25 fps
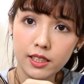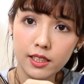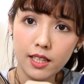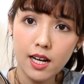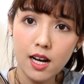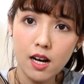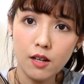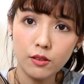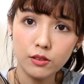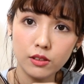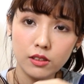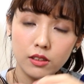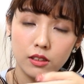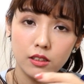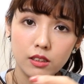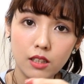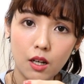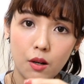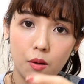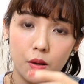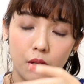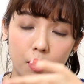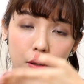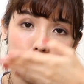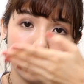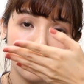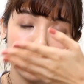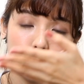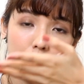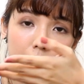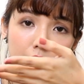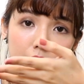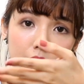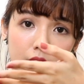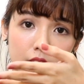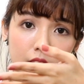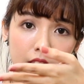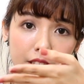刚好是你脚踝露出
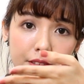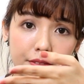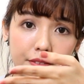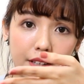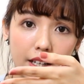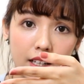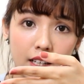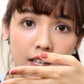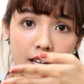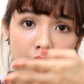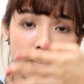来的地方。